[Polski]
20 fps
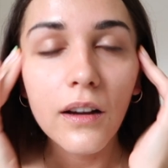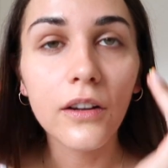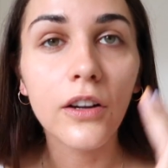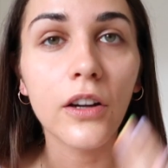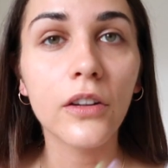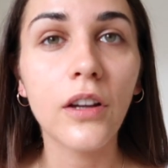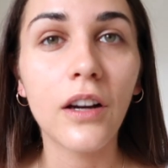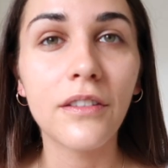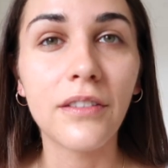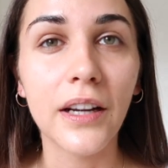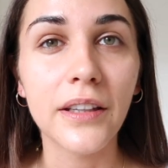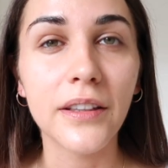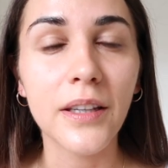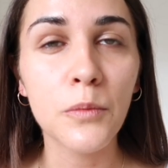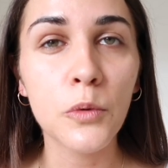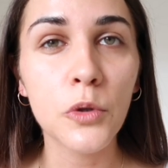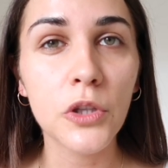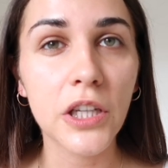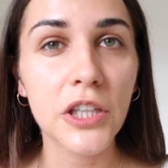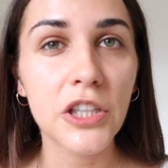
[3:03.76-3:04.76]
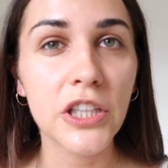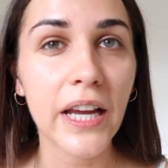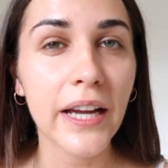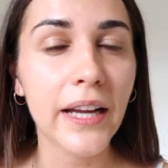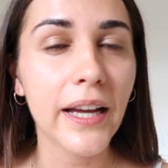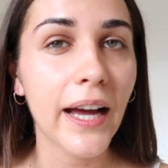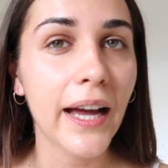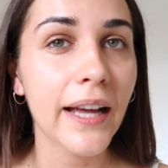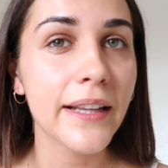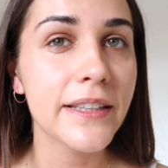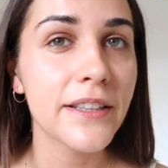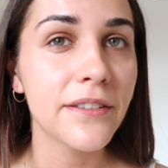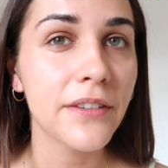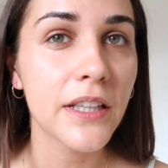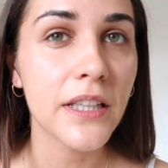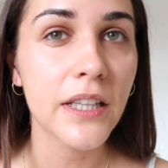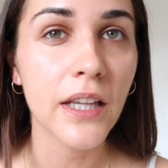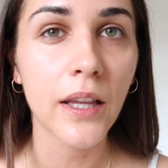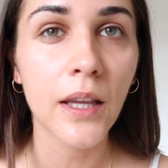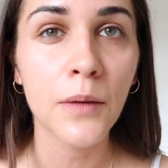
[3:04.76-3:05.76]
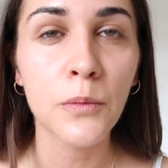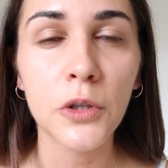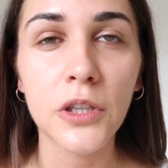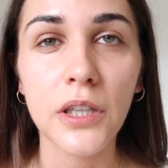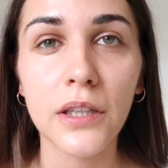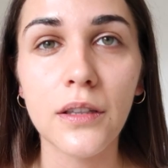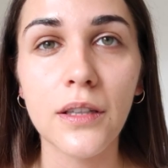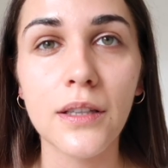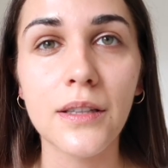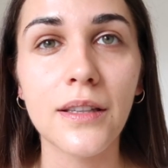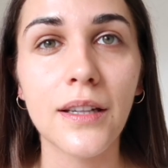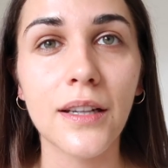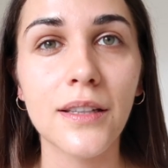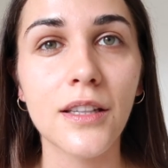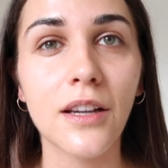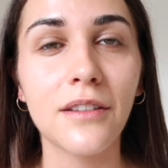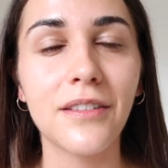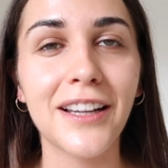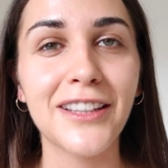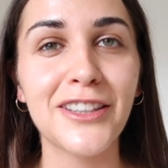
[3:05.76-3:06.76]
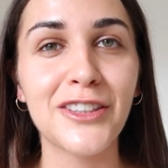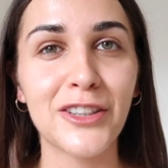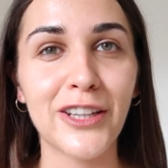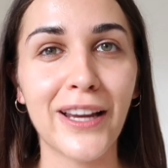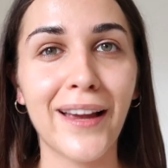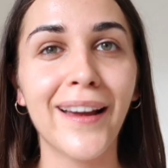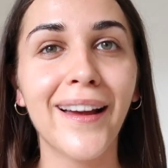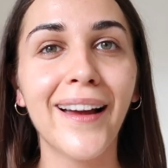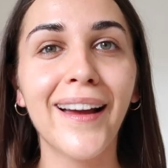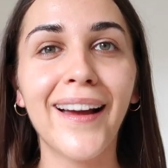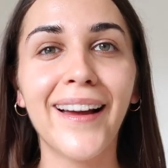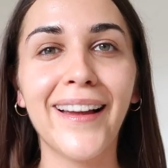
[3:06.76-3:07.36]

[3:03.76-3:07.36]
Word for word: gotowa. Nie muszę czekać, wiecie, nie muszę się stresować, że